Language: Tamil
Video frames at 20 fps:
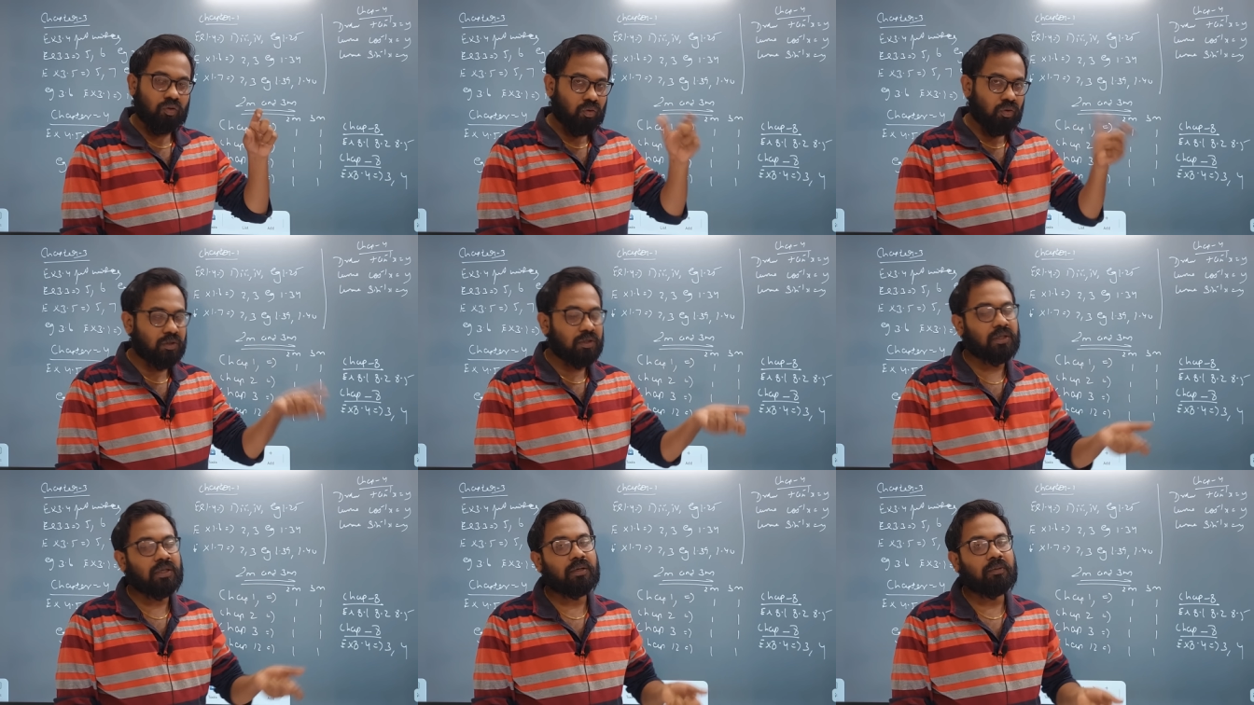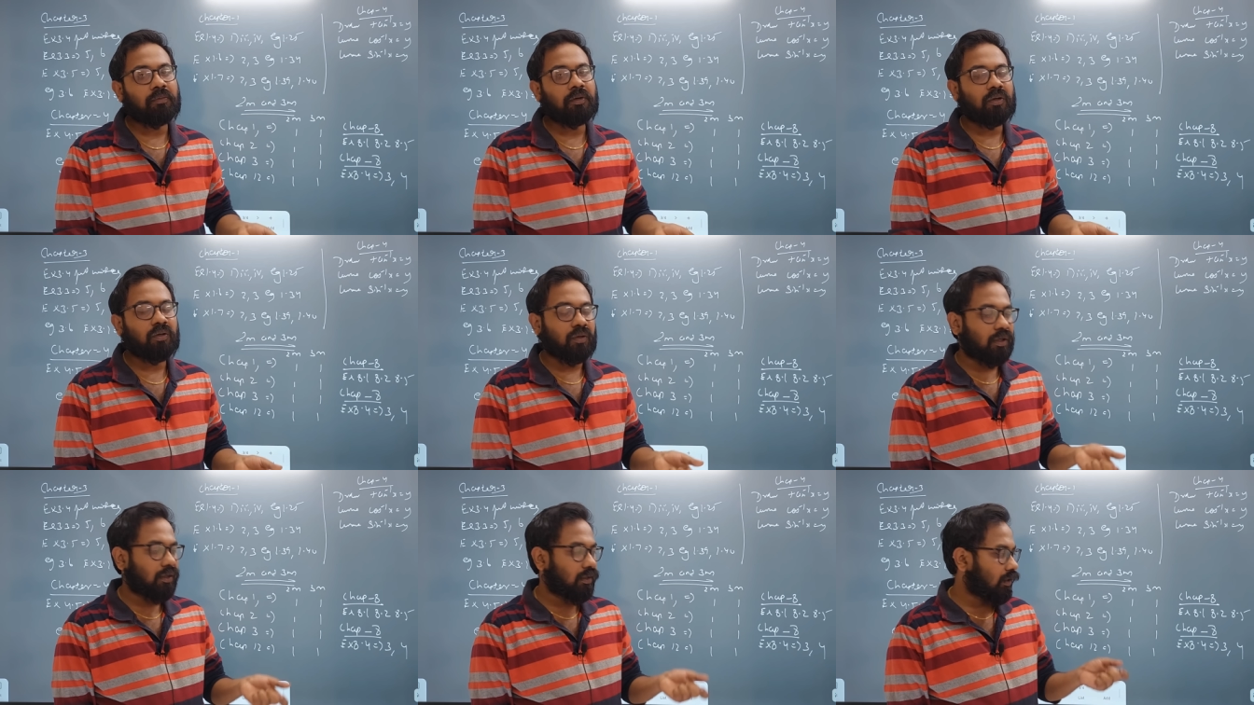யோசிக்கிற
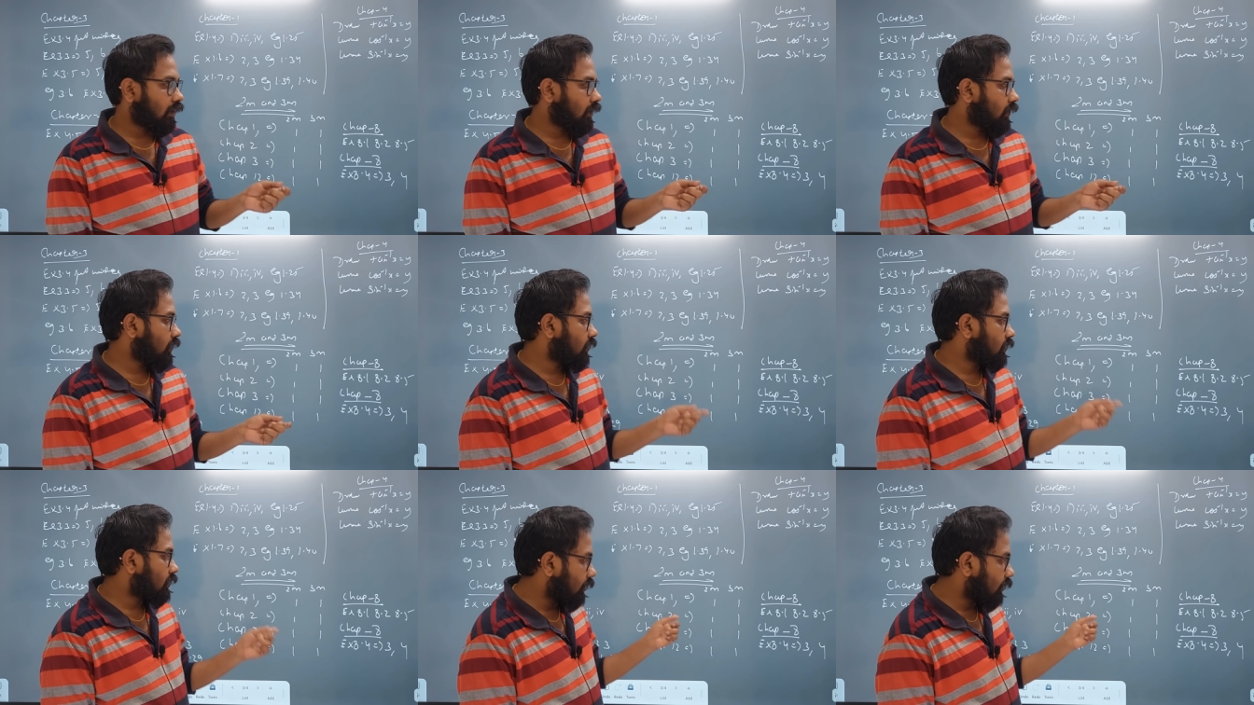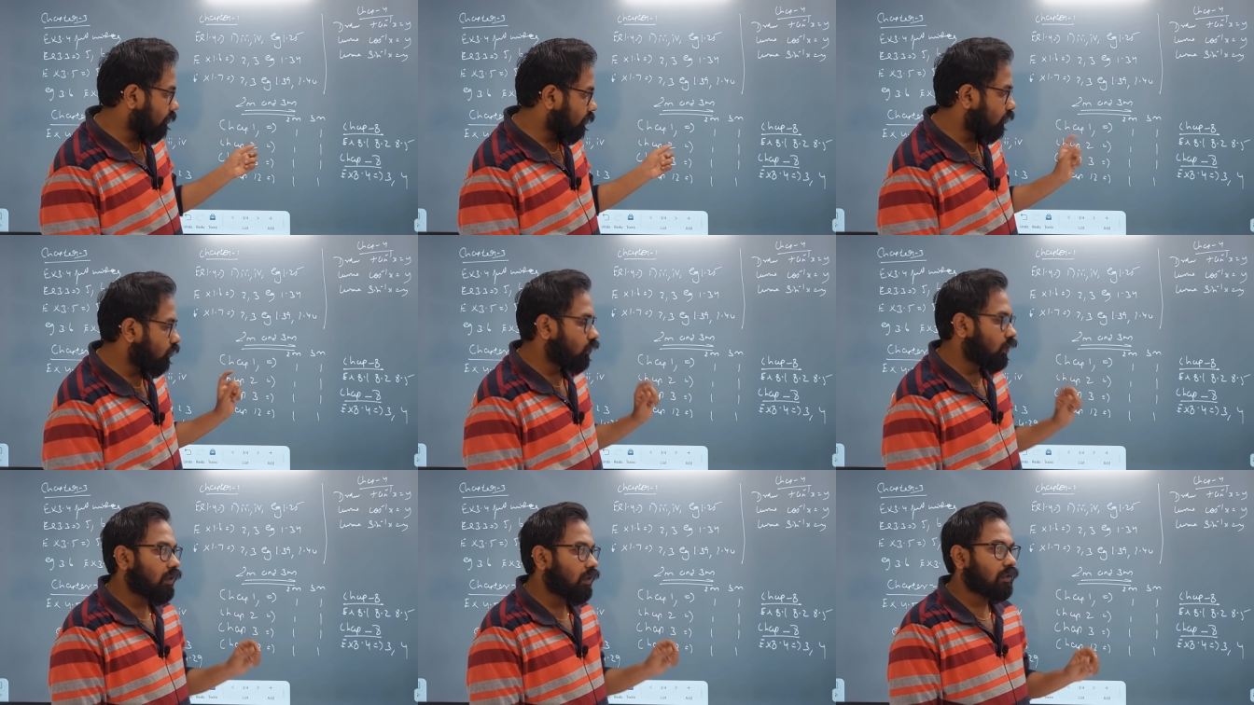மாதிரி இருக்கும் அதனால் இந்த
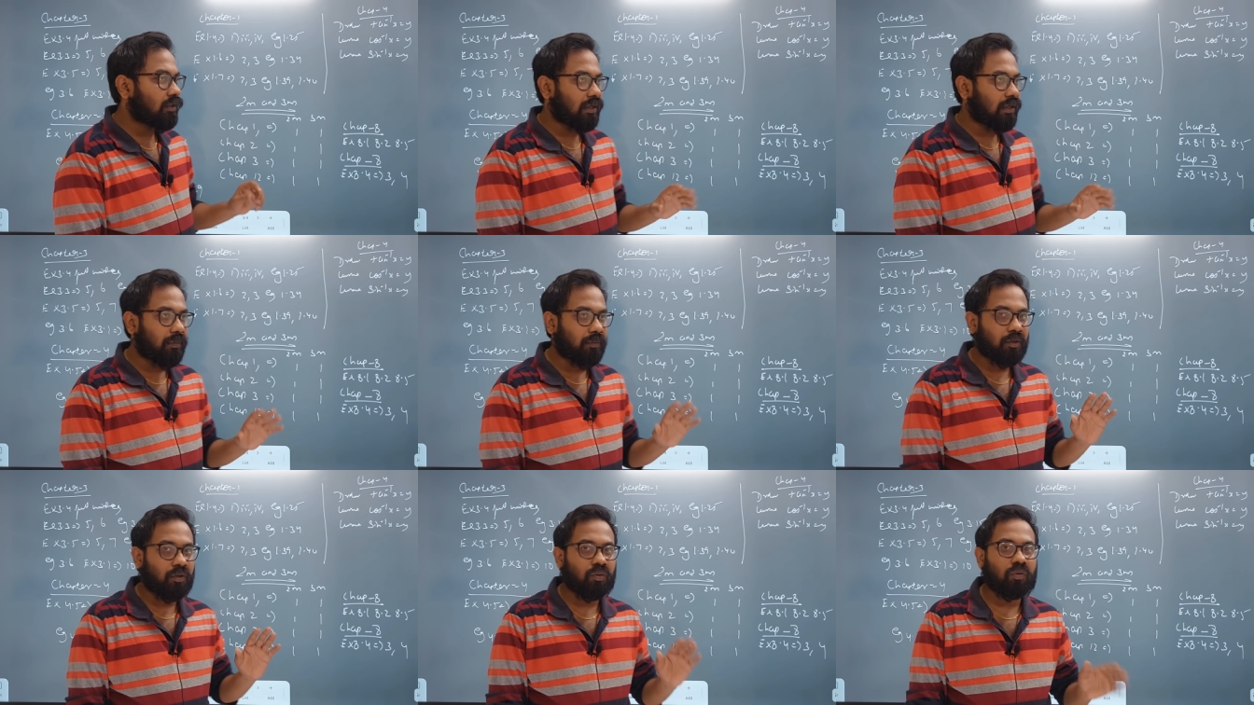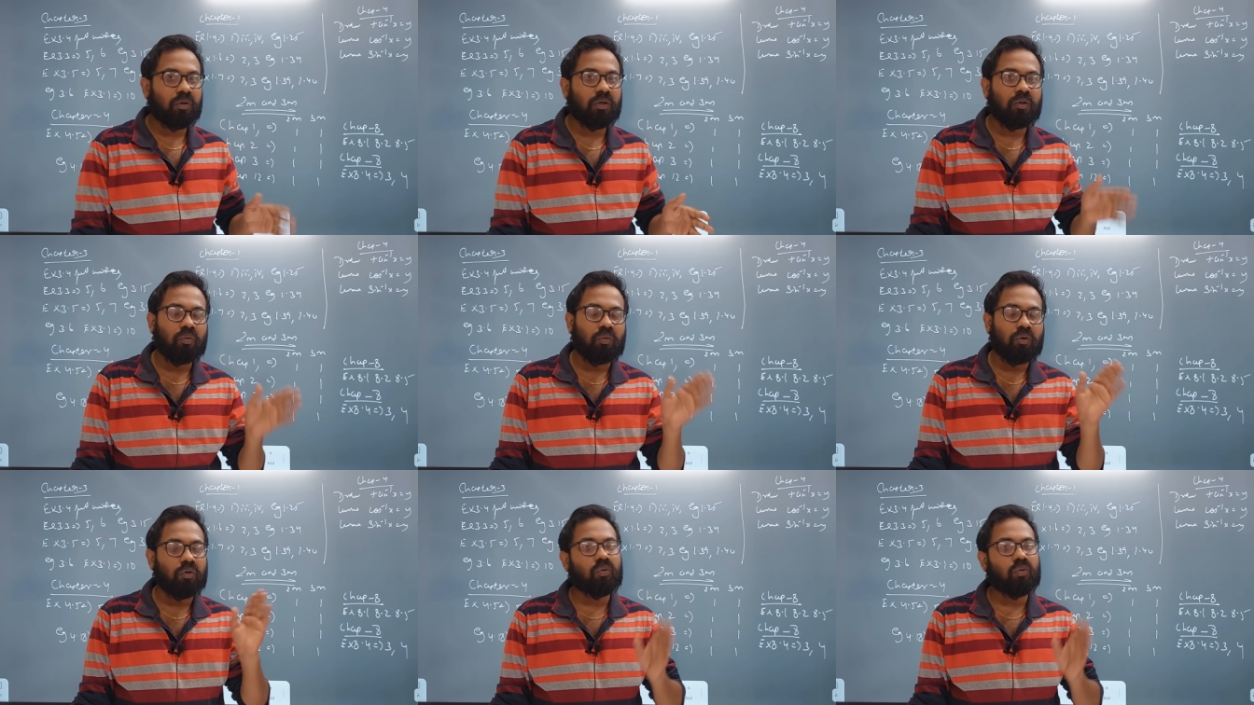சாப்டர் விடாதீங்க சாப்டர் டூவில்